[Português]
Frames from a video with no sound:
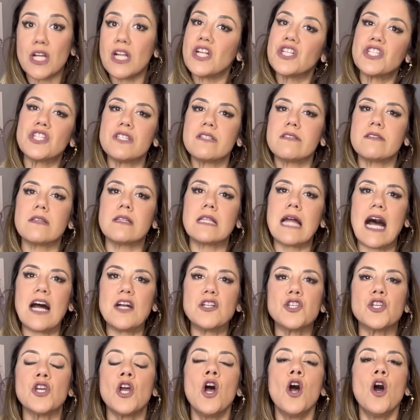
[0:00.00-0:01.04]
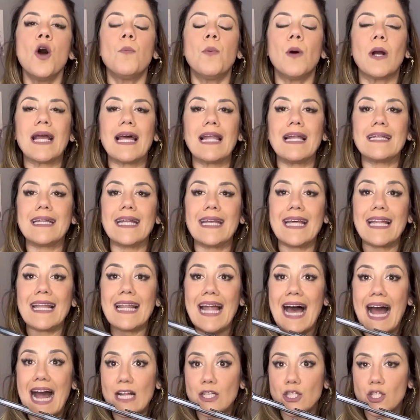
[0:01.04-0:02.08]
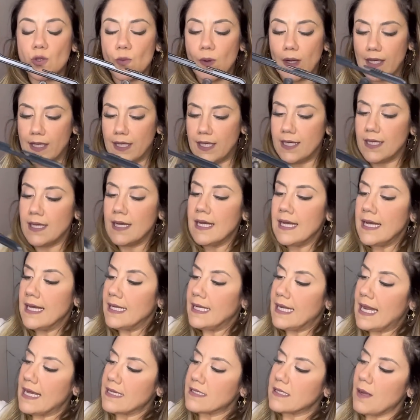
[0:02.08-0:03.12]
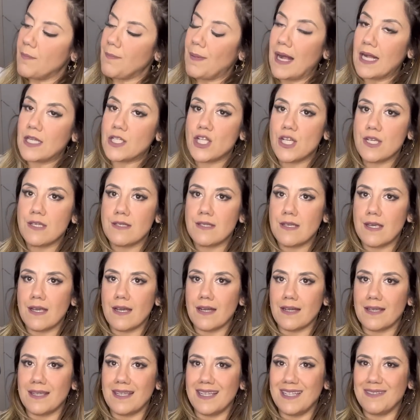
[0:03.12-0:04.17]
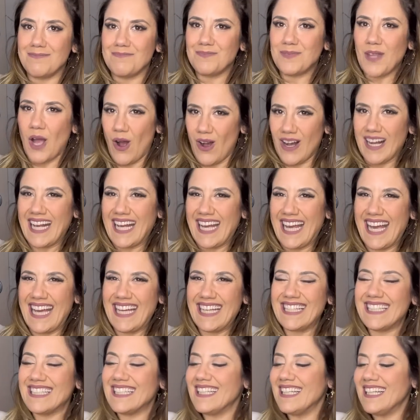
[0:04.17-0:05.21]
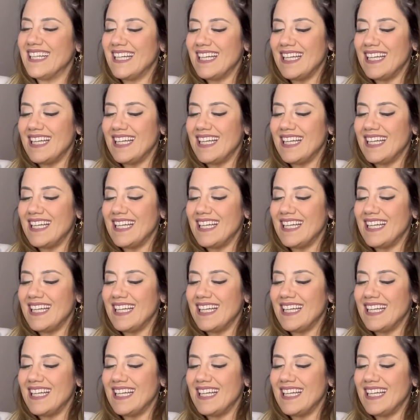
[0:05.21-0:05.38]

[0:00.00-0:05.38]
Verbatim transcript: elasticidade porque ela tem elástico aqui nessa partezinha aqui, ok?